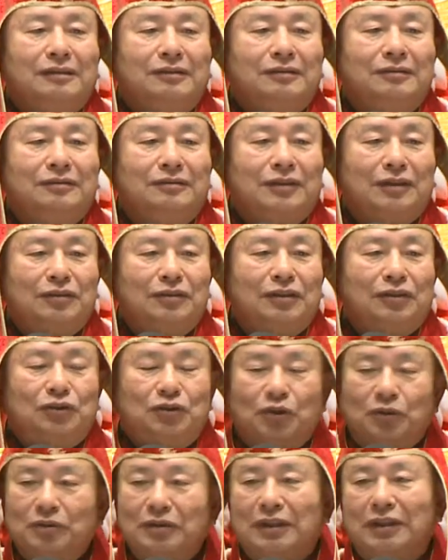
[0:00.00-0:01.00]
真的
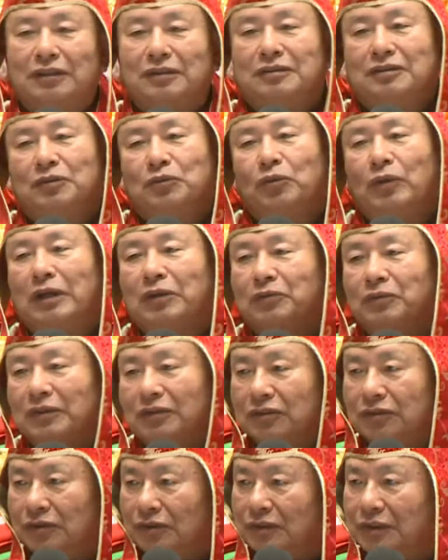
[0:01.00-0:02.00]
中的也是万分
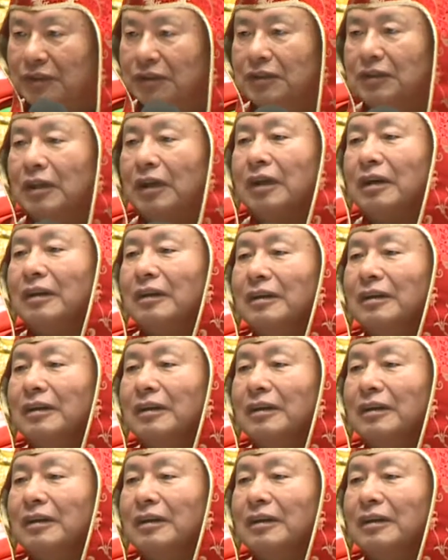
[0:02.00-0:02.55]
之一呀，